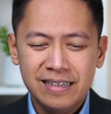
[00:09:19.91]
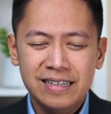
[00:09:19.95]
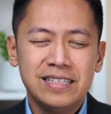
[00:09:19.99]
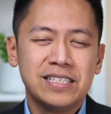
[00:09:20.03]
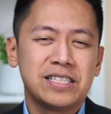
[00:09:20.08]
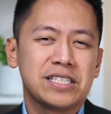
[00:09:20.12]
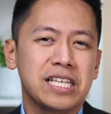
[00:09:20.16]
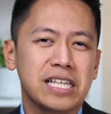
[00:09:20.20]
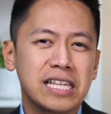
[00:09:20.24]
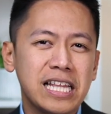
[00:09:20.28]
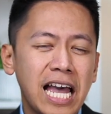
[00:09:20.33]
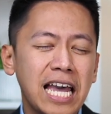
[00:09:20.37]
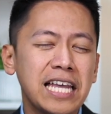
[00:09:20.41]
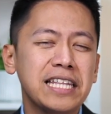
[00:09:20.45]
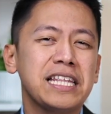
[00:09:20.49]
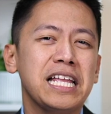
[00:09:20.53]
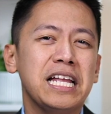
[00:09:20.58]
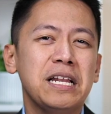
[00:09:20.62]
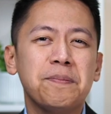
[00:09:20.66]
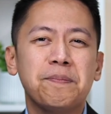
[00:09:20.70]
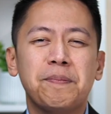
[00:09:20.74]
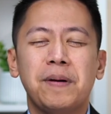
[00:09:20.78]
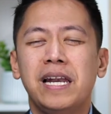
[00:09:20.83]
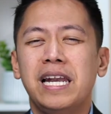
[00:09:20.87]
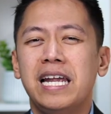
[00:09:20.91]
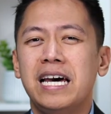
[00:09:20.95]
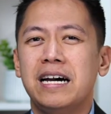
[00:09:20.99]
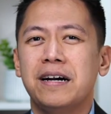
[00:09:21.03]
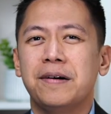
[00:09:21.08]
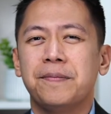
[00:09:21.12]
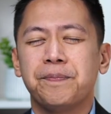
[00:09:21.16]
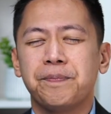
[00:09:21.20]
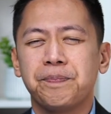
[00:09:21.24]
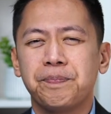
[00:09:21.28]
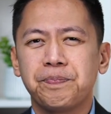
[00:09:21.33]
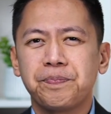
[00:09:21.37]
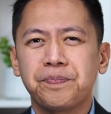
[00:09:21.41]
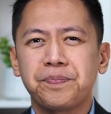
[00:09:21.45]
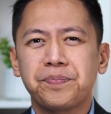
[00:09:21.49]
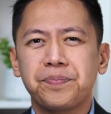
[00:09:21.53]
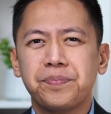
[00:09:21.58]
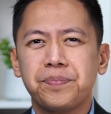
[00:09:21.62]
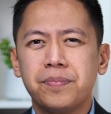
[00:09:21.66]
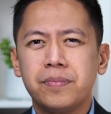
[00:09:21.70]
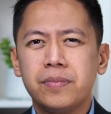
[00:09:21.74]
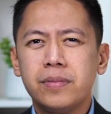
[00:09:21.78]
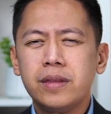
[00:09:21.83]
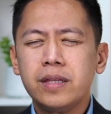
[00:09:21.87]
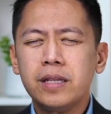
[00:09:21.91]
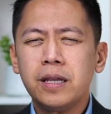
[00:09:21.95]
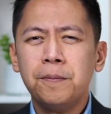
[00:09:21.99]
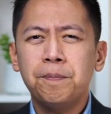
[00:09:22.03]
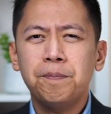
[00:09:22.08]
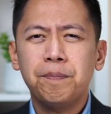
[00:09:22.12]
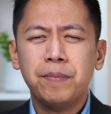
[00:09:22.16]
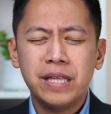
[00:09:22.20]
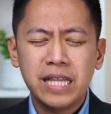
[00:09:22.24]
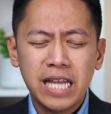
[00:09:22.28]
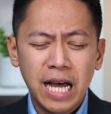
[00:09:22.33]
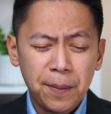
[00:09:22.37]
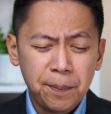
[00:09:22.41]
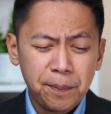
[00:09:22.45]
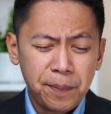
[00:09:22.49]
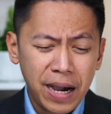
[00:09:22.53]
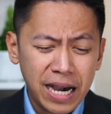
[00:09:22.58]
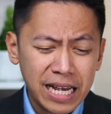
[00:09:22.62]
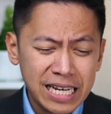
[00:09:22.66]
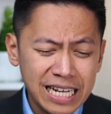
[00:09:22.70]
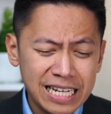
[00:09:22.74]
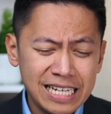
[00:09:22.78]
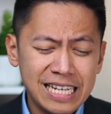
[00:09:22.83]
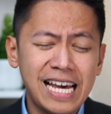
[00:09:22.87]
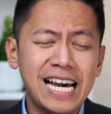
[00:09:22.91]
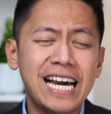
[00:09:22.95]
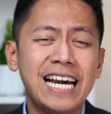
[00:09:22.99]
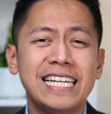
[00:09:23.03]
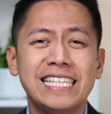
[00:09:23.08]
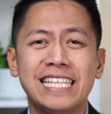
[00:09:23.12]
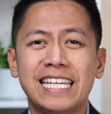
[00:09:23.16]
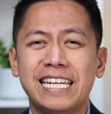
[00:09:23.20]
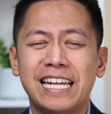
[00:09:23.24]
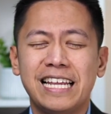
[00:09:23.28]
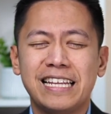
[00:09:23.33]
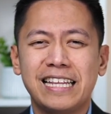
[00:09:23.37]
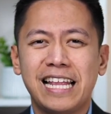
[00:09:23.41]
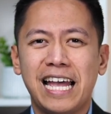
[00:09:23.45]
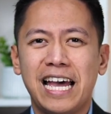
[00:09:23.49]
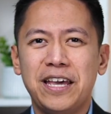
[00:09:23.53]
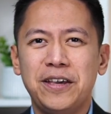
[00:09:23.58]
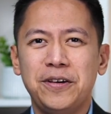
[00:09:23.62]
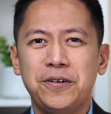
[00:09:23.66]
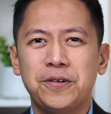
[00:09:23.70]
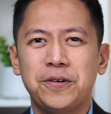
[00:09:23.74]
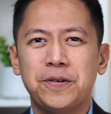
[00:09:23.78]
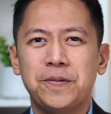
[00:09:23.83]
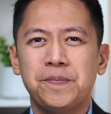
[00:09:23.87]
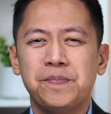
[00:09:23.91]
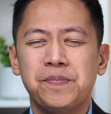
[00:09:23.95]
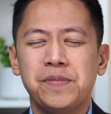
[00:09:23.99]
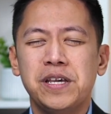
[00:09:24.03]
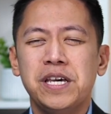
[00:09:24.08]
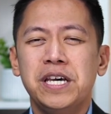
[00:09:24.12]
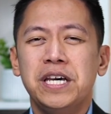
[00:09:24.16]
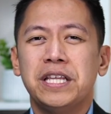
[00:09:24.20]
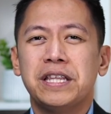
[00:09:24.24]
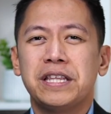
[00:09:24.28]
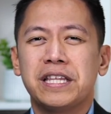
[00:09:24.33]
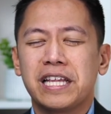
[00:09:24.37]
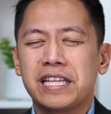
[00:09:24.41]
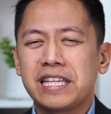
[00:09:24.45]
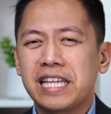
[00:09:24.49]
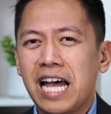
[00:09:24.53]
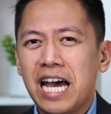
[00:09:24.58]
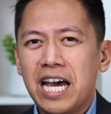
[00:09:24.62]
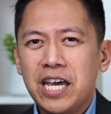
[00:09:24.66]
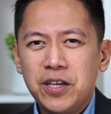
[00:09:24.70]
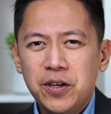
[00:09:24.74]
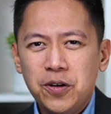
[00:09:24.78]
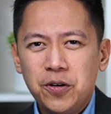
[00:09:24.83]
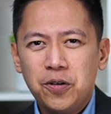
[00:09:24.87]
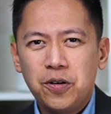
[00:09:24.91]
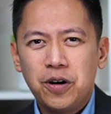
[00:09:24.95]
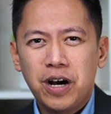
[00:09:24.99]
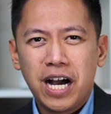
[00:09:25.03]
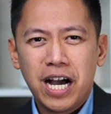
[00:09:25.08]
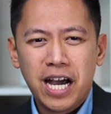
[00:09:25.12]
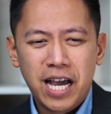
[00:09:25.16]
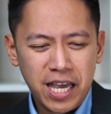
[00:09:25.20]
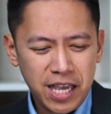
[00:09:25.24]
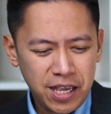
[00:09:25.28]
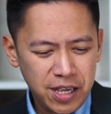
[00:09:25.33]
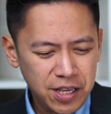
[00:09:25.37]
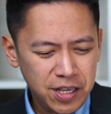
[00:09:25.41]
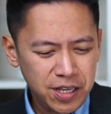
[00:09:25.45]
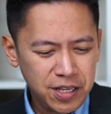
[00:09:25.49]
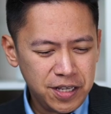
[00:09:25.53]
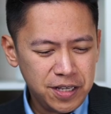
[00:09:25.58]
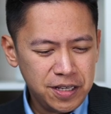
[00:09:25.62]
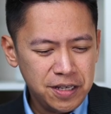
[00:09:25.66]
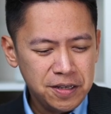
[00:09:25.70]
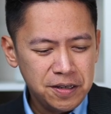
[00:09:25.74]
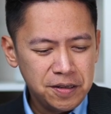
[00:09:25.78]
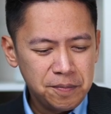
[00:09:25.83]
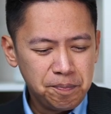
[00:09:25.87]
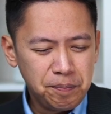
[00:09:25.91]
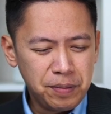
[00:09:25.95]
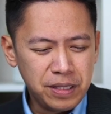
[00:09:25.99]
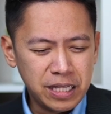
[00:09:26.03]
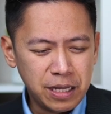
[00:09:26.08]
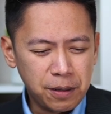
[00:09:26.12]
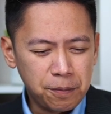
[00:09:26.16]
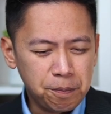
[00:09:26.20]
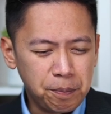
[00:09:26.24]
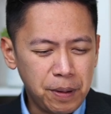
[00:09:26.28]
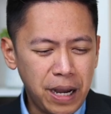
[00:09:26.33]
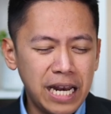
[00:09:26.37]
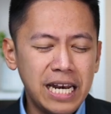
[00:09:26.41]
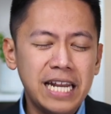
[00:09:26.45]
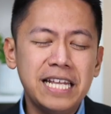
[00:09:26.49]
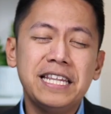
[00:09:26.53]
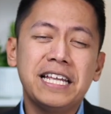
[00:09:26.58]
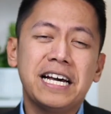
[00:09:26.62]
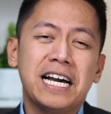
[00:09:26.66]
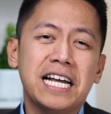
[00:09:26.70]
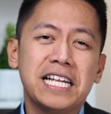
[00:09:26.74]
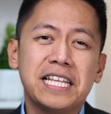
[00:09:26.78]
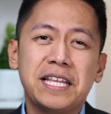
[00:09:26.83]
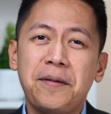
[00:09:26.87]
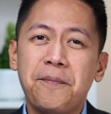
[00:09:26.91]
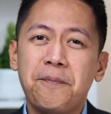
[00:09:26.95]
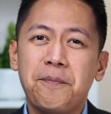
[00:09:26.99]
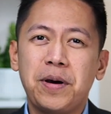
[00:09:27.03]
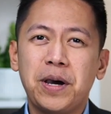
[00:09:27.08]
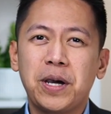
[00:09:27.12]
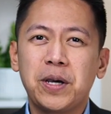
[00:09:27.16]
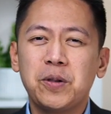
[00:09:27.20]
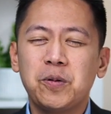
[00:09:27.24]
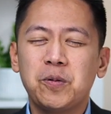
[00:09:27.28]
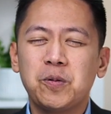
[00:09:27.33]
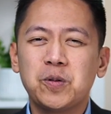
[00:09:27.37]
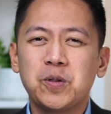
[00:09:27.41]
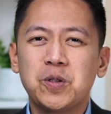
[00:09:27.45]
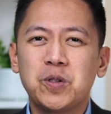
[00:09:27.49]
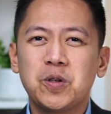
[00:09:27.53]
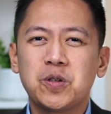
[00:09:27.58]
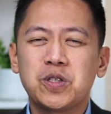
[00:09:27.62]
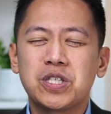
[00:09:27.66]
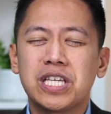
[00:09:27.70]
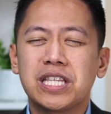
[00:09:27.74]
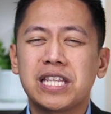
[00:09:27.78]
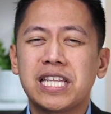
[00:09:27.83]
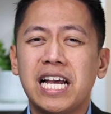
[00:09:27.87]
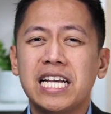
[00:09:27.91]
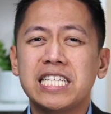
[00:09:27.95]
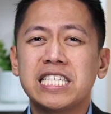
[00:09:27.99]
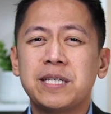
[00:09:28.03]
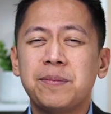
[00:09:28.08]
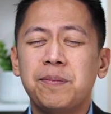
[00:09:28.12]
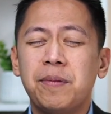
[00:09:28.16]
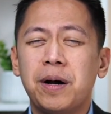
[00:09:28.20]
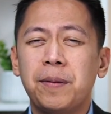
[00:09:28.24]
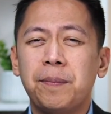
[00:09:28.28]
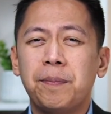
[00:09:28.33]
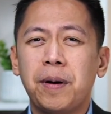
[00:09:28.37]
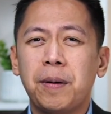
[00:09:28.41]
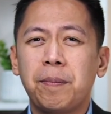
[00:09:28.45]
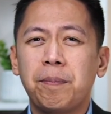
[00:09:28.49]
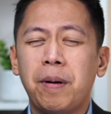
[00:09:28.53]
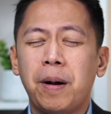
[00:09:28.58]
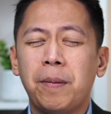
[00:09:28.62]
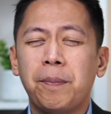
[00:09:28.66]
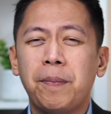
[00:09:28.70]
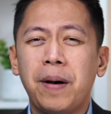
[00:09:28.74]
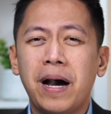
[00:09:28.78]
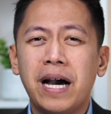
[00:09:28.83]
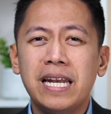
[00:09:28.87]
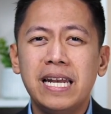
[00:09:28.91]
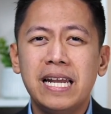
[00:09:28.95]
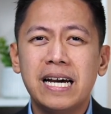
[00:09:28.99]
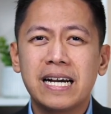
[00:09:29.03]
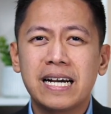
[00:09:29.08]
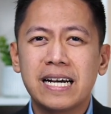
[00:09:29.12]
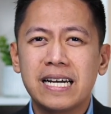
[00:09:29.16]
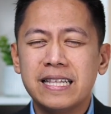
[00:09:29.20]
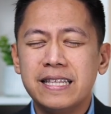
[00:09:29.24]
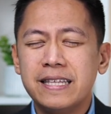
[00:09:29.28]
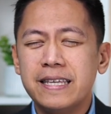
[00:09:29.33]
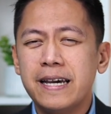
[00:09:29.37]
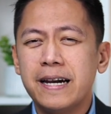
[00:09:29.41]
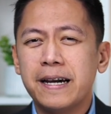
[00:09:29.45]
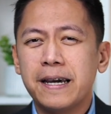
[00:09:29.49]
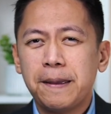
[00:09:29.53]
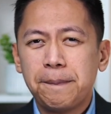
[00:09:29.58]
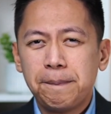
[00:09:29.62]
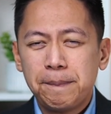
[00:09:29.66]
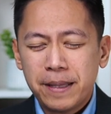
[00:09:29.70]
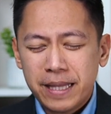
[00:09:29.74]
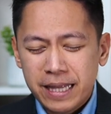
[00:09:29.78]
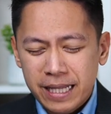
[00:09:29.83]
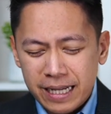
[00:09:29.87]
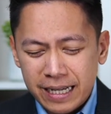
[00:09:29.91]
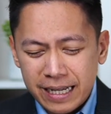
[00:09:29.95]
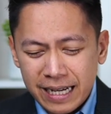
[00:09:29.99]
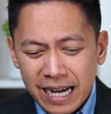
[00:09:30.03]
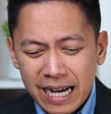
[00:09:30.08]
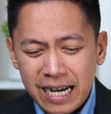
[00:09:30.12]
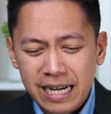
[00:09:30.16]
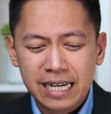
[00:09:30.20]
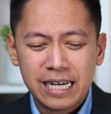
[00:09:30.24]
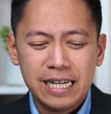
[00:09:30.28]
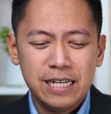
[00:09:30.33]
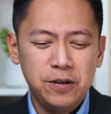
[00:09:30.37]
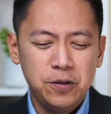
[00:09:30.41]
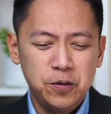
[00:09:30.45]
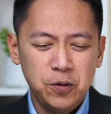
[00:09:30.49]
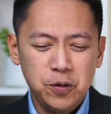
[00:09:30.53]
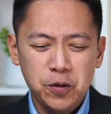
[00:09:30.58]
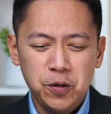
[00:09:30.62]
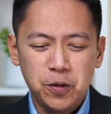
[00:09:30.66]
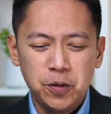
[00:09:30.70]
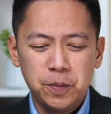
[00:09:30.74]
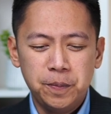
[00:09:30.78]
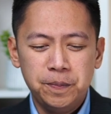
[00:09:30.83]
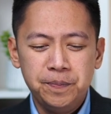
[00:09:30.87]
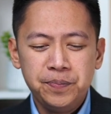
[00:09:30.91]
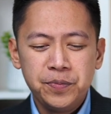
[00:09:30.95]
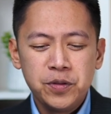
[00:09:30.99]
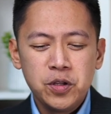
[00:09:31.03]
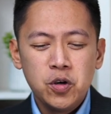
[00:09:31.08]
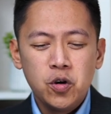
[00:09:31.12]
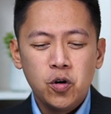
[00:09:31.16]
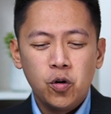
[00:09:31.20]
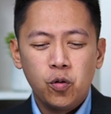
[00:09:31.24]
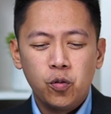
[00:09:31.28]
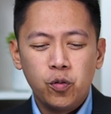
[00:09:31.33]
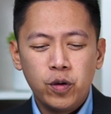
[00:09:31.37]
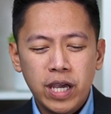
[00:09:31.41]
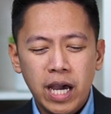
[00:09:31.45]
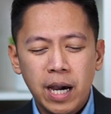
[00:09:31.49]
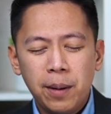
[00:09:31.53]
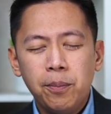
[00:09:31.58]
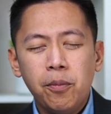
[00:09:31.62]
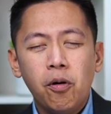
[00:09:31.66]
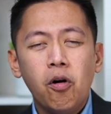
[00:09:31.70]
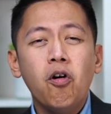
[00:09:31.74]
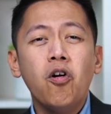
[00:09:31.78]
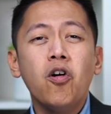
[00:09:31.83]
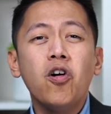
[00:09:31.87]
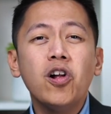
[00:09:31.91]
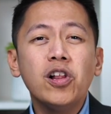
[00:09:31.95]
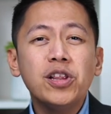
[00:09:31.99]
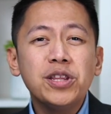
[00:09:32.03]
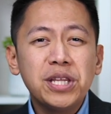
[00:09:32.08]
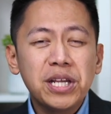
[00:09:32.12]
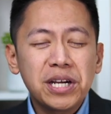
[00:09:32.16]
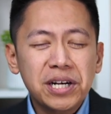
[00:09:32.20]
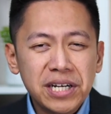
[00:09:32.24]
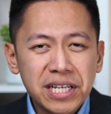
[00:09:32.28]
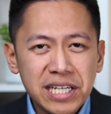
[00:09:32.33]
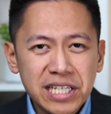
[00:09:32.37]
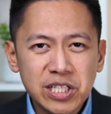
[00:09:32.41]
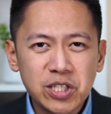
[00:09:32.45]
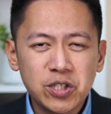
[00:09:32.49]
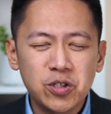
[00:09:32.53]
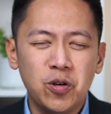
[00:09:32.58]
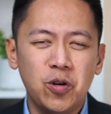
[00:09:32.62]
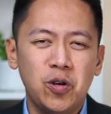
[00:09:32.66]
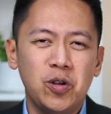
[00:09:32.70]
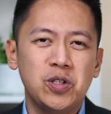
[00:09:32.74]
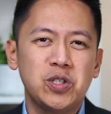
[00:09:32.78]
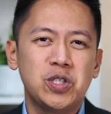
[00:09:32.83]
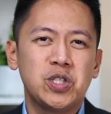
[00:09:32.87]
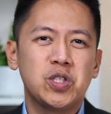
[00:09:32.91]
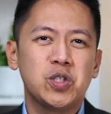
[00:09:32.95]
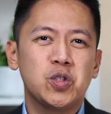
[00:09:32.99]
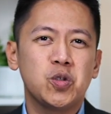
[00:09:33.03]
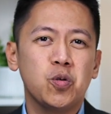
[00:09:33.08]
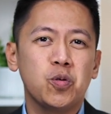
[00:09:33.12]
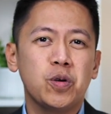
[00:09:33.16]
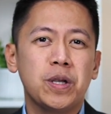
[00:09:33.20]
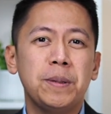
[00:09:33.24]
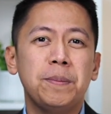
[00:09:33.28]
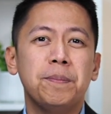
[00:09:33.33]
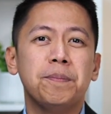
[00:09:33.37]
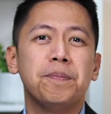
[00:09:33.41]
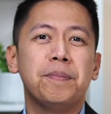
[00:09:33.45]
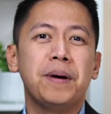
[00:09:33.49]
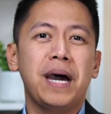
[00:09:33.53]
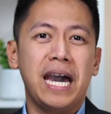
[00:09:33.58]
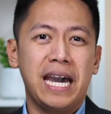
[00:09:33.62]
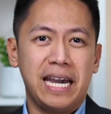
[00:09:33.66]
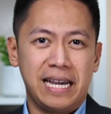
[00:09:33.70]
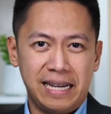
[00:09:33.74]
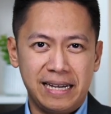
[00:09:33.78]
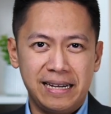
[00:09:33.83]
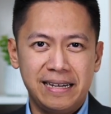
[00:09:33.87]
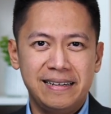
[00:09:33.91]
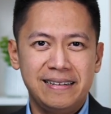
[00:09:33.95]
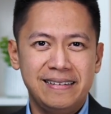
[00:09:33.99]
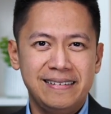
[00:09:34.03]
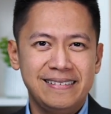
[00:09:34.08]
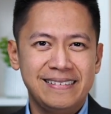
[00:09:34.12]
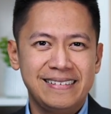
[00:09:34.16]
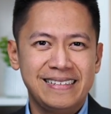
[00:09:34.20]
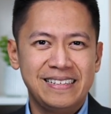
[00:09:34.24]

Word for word: Sa title pa lang, pinapaalalahan na na tayo na tayo ay pinagpala ng ating Panginoong Diyos at dahil sa mga pagpapalang kanyang ipinagkakaloob, we have all the reasons to give back.